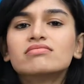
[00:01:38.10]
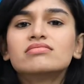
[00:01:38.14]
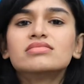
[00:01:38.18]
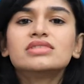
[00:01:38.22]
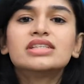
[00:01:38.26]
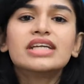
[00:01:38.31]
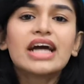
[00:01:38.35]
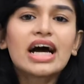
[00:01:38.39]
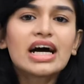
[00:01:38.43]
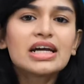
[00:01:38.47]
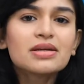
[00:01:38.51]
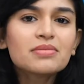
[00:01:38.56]

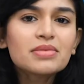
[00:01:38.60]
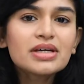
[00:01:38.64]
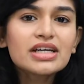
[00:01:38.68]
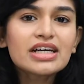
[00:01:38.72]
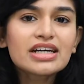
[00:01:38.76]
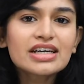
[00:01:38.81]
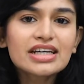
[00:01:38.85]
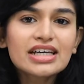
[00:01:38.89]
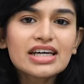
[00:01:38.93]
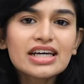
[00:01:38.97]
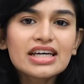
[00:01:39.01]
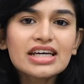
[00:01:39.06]
ध्यान में
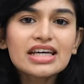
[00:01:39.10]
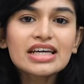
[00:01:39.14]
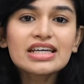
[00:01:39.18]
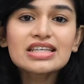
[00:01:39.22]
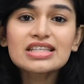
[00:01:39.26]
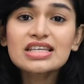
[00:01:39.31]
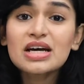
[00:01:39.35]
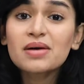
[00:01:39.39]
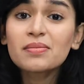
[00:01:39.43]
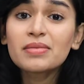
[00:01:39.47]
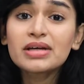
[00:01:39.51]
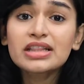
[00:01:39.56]
रखें कि
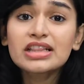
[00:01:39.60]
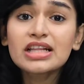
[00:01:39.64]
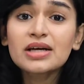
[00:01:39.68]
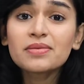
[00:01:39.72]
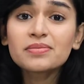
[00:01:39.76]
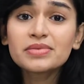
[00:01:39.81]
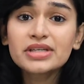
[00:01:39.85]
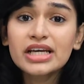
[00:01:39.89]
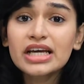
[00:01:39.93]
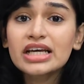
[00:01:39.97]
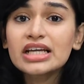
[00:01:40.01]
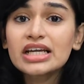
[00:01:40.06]
इसका मतलब
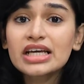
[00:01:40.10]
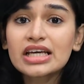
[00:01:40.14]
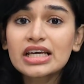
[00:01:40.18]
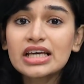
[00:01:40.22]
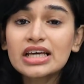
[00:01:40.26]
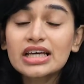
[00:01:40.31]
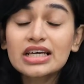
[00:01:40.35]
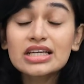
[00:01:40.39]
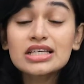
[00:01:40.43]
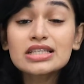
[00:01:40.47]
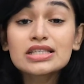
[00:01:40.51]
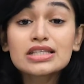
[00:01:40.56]
ये नहीं
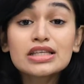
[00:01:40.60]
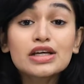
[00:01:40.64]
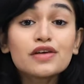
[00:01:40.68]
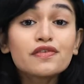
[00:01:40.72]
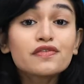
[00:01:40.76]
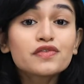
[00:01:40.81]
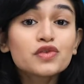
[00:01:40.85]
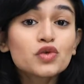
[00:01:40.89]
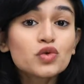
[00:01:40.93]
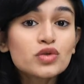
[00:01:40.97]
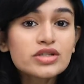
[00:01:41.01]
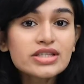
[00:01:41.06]
कि
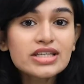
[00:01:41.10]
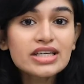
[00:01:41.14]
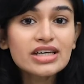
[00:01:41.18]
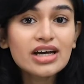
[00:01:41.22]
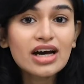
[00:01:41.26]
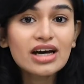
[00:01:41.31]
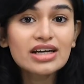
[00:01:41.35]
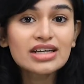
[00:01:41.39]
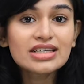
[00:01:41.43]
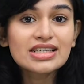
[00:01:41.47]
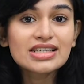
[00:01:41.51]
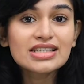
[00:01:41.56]
सिर्फ तुलसी
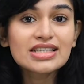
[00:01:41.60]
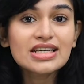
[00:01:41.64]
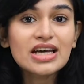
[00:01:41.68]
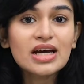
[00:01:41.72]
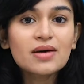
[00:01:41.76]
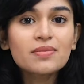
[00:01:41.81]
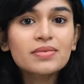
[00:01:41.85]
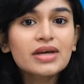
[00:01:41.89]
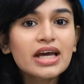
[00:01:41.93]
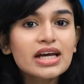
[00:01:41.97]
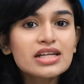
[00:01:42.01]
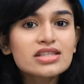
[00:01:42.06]
खाने से
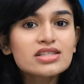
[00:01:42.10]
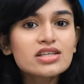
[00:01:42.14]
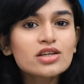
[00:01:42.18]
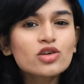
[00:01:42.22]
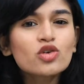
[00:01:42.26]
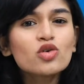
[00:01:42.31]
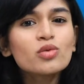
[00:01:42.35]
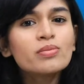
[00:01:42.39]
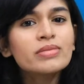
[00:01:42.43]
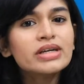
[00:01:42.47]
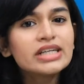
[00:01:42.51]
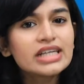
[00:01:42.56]
हम कैंसर
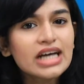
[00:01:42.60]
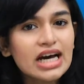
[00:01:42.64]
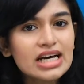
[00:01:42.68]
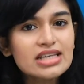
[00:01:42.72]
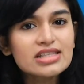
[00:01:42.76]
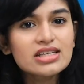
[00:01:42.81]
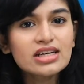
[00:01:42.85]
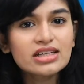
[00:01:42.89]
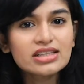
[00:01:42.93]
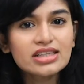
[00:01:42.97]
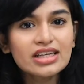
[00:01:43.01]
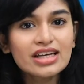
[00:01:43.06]
को मिटा
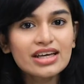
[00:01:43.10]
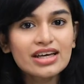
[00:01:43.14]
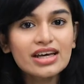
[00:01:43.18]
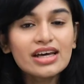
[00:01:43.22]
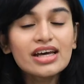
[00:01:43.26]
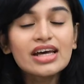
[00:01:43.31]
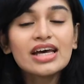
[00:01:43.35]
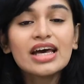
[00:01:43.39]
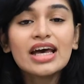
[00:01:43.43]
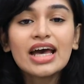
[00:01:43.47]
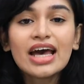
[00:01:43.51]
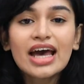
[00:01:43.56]
सकते हैं
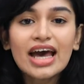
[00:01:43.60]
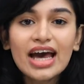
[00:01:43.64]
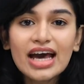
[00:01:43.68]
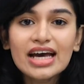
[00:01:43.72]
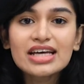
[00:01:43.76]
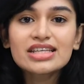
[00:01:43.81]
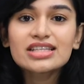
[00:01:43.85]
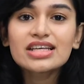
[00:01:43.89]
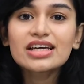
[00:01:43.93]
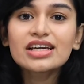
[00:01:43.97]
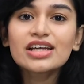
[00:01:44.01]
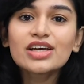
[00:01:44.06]

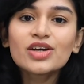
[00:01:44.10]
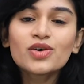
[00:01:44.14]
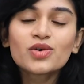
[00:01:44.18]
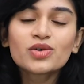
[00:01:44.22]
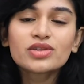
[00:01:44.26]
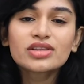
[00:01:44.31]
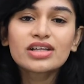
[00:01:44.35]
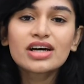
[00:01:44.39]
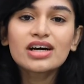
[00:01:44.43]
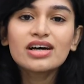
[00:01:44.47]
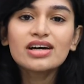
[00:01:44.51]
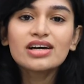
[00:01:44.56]
ऐसा नहीं
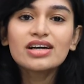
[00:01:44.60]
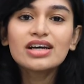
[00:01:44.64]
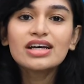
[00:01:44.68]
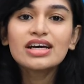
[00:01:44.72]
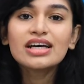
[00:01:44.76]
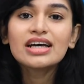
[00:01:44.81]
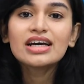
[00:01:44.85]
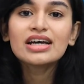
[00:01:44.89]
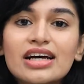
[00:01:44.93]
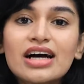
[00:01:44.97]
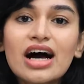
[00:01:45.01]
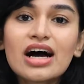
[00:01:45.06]
होता
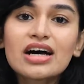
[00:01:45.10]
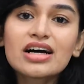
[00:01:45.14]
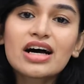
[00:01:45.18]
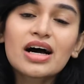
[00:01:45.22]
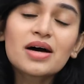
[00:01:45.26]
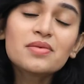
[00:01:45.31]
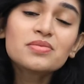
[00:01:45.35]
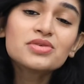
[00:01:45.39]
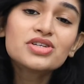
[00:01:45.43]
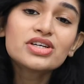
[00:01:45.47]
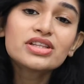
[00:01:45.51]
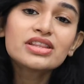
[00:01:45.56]

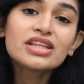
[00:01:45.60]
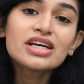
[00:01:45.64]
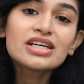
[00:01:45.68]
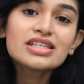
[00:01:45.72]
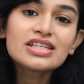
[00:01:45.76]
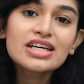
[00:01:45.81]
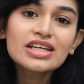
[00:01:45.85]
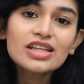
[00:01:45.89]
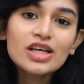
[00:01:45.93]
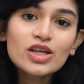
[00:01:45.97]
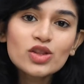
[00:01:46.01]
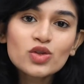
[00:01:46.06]
हम जितना
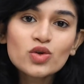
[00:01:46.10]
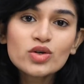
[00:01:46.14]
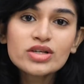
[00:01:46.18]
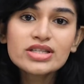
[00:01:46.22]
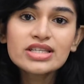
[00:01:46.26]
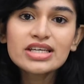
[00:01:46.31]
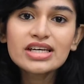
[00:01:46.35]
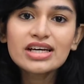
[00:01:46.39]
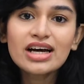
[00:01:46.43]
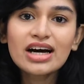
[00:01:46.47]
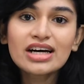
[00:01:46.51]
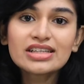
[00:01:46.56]
ज़्यादा
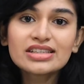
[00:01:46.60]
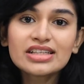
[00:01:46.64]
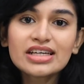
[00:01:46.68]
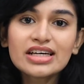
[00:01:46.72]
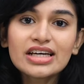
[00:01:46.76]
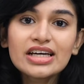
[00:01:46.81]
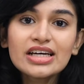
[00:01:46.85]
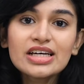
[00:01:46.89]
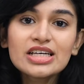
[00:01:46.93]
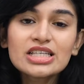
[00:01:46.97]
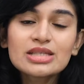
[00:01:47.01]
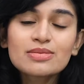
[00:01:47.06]
तुलसी खाते
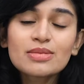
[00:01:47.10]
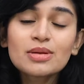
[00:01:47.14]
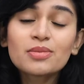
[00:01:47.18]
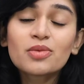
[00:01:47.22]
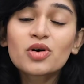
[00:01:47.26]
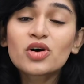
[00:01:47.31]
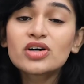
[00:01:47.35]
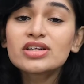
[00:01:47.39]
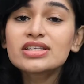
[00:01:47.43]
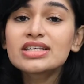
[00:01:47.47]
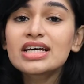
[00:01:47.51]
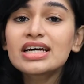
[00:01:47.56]
हैं इसमें
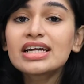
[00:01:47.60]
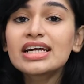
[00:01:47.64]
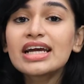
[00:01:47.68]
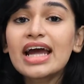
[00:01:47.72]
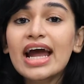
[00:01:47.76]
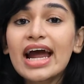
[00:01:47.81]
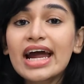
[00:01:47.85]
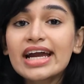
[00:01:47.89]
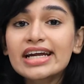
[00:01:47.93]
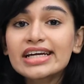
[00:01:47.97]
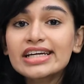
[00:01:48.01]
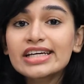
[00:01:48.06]
बहुत सारे
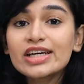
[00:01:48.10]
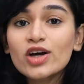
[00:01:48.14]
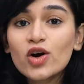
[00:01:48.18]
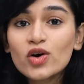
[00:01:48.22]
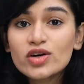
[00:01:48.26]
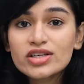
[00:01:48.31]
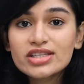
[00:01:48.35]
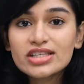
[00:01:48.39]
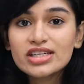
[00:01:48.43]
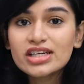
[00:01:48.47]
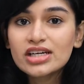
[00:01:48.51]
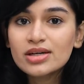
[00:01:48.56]

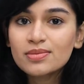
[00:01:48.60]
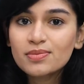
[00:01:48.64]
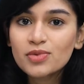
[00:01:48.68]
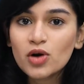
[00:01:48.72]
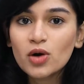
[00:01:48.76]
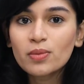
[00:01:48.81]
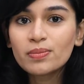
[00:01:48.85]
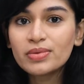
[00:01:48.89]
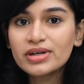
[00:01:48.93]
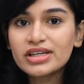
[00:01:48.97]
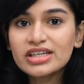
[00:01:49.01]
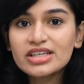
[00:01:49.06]
एंटीऑक्सीडेंट
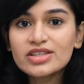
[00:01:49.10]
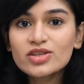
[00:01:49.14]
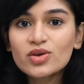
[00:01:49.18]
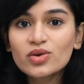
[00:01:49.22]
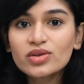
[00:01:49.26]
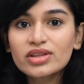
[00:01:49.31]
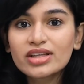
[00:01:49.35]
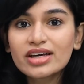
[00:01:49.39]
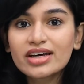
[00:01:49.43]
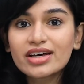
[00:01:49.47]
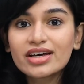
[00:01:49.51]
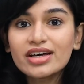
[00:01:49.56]
प्रॉपर्टीज़
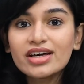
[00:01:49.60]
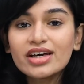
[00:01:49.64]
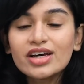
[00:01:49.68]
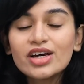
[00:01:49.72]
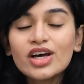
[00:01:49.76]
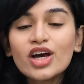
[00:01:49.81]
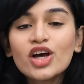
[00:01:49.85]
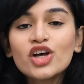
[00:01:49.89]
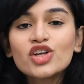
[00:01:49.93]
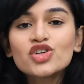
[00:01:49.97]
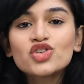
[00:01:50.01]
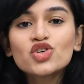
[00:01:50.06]
होते हैं
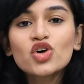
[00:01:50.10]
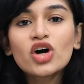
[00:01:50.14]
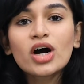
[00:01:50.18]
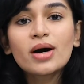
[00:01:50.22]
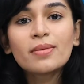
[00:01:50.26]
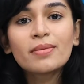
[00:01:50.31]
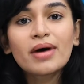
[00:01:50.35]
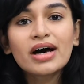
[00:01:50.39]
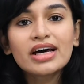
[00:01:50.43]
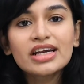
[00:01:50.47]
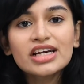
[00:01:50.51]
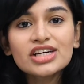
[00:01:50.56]
जो
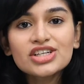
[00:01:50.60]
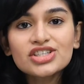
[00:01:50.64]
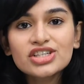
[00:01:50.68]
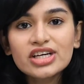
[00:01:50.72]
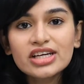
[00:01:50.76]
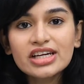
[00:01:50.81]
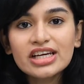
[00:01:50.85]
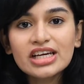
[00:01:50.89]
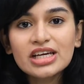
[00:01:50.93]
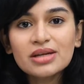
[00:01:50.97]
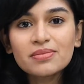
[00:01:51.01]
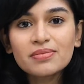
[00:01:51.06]
हमारे
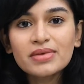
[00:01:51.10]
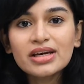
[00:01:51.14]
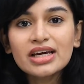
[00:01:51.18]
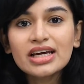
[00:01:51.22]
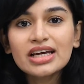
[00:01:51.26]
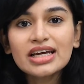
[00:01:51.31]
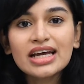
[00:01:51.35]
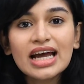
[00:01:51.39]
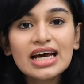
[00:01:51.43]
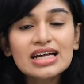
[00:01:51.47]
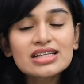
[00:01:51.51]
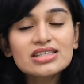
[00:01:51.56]
शरीर में
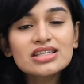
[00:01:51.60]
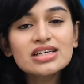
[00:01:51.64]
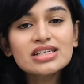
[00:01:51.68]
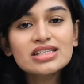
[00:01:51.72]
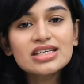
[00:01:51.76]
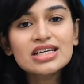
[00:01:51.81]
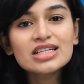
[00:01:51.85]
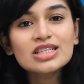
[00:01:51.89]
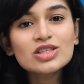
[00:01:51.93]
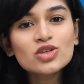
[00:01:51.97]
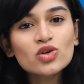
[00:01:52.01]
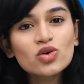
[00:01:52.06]
कैंसर
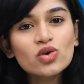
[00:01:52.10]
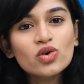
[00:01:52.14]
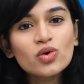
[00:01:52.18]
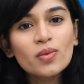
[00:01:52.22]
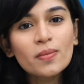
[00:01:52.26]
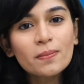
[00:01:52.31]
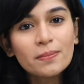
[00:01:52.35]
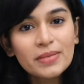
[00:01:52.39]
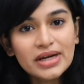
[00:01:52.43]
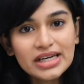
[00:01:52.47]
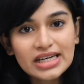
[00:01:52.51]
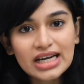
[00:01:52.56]
सेल्स को
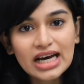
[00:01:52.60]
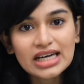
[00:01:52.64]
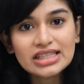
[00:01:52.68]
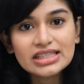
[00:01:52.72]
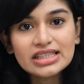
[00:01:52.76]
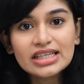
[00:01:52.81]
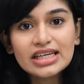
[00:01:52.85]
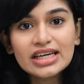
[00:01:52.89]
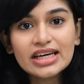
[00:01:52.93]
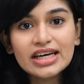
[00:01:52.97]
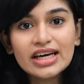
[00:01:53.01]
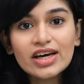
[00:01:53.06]

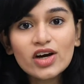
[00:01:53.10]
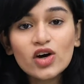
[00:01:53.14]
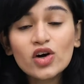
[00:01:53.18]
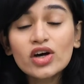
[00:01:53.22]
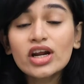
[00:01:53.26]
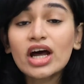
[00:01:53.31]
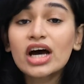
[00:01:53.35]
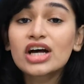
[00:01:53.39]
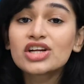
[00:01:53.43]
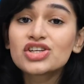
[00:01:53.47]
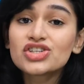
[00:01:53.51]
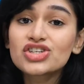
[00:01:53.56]
मिटाती है और
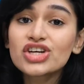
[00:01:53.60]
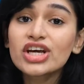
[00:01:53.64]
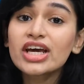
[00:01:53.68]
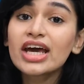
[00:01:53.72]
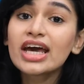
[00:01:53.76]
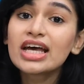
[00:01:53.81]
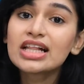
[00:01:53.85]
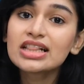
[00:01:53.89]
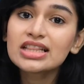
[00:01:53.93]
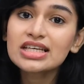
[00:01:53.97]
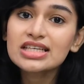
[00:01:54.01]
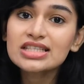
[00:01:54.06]
अच्छे
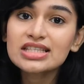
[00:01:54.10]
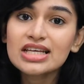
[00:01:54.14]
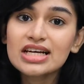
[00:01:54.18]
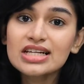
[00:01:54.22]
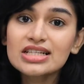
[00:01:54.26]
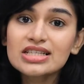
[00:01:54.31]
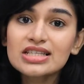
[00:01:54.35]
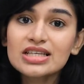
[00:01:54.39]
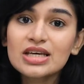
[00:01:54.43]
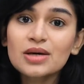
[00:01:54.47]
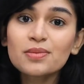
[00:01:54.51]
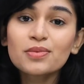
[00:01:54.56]
हेल्दी
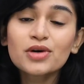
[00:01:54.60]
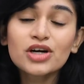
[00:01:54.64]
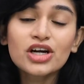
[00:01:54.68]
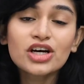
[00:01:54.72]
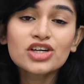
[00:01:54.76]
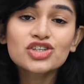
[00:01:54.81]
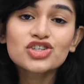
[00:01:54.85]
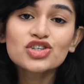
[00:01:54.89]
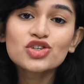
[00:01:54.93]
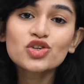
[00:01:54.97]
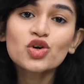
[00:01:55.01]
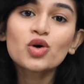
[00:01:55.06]
सेल्स के
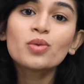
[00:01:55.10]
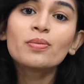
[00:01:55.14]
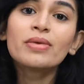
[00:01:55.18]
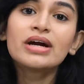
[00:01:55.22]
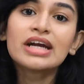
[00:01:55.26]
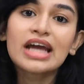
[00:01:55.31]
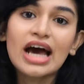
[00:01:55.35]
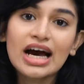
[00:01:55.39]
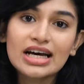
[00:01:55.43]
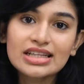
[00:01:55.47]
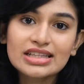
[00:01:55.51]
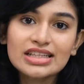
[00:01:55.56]
प्रोडक्शन को
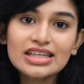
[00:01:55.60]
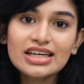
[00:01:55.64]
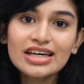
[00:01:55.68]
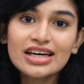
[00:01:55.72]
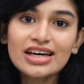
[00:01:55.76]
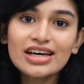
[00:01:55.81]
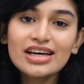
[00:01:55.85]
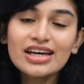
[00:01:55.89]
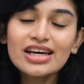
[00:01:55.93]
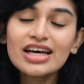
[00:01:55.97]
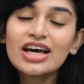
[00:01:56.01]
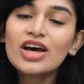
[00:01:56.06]
बढ़ाती
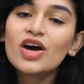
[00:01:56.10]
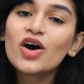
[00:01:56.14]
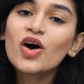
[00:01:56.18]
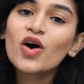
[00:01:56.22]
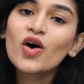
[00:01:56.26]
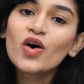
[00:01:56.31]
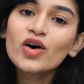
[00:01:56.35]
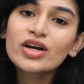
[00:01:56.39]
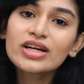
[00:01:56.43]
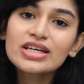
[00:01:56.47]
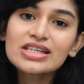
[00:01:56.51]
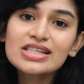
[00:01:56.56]
है
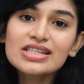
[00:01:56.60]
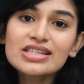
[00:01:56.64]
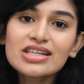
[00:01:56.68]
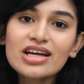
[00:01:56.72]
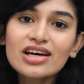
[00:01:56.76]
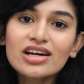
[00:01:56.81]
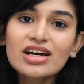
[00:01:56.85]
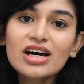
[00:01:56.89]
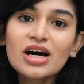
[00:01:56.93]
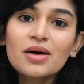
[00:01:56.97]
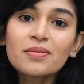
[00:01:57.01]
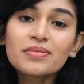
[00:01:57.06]
और इस
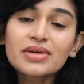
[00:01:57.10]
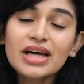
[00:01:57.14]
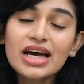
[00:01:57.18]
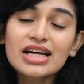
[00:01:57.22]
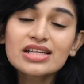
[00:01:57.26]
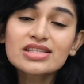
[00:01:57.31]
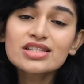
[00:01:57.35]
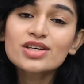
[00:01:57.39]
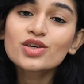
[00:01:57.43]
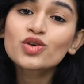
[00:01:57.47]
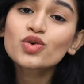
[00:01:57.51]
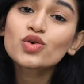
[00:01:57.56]
तरह हम
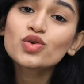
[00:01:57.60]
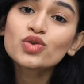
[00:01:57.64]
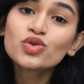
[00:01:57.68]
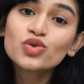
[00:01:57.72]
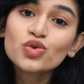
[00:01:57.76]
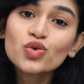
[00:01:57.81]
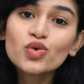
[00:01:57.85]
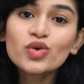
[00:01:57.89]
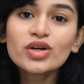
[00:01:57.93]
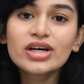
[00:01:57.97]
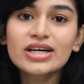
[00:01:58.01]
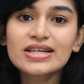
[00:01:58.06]
कैंसर को
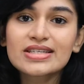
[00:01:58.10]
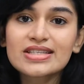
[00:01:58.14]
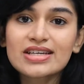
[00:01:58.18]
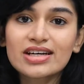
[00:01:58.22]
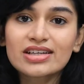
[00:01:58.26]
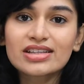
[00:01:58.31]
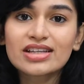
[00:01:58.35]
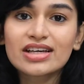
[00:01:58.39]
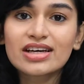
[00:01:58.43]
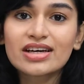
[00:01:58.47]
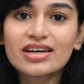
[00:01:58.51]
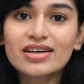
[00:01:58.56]
दूर रख
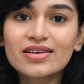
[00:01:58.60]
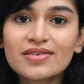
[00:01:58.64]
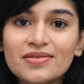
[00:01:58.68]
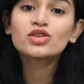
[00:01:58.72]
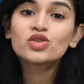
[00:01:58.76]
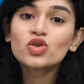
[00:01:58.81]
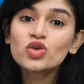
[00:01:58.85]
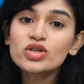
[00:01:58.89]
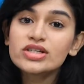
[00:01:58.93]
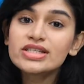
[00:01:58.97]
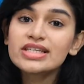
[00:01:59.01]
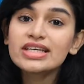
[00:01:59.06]
सकते हैं
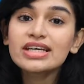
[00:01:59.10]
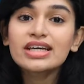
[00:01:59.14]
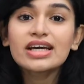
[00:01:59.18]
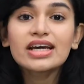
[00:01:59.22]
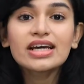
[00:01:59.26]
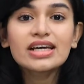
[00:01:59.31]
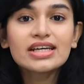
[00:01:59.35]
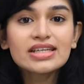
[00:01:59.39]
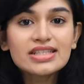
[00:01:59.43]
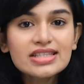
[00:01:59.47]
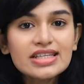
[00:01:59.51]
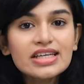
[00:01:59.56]
तुलसी के
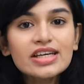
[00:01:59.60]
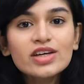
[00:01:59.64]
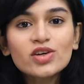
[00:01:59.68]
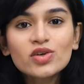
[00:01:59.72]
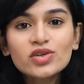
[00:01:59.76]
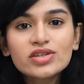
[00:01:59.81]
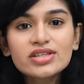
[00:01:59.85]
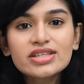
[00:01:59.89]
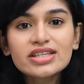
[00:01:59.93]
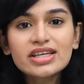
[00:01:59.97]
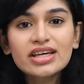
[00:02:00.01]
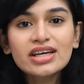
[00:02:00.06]
इसी
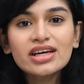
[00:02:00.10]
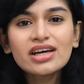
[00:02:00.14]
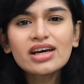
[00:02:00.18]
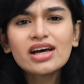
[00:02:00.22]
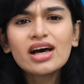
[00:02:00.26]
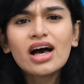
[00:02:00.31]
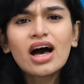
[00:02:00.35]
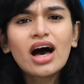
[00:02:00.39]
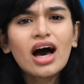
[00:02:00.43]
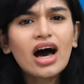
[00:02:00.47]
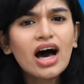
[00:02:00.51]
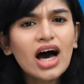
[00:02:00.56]
गुण से
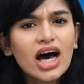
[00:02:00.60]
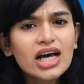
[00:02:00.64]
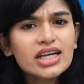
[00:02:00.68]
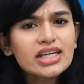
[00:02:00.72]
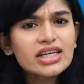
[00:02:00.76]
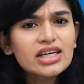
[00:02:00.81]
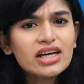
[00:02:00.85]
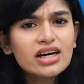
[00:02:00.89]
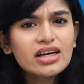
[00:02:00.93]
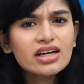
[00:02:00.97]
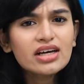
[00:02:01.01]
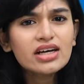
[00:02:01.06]

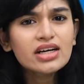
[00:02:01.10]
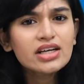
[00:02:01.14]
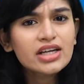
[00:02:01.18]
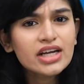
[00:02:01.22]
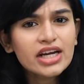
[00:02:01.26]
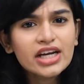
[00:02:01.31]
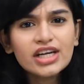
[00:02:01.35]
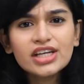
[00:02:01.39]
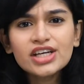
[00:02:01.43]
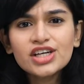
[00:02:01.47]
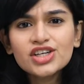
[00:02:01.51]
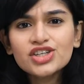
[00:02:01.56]
हानिकारक
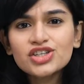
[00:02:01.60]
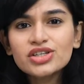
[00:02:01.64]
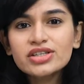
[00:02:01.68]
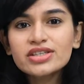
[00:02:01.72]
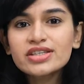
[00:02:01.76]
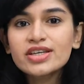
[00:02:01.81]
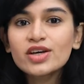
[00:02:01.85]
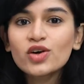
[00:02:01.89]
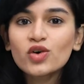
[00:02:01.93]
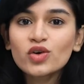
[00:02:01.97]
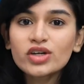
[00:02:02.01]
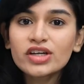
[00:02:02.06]
रेडिएशन
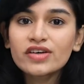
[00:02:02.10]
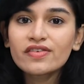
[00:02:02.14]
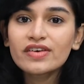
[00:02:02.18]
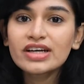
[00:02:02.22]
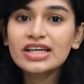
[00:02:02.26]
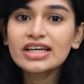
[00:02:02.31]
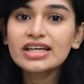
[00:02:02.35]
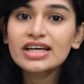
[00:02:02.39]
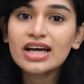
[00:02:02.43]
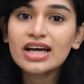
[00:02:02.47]
से होने वाले